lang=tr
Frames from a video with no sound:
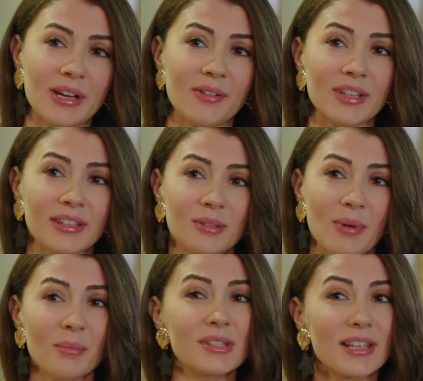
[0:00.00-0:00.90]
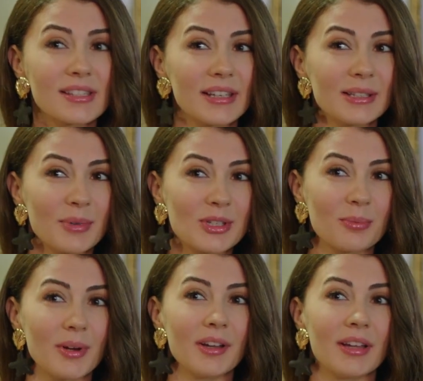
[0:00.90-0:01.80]
kıyafetleri ben mi seçseydim
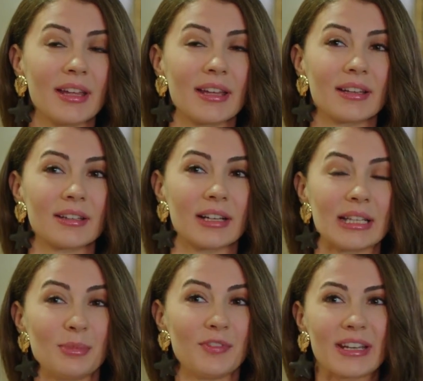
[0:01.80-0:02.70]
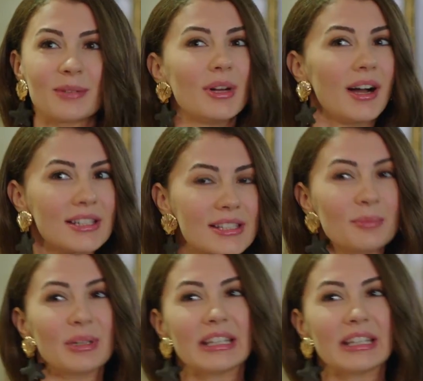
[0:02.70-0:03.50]
acaba? Hani bir fikrimi alsa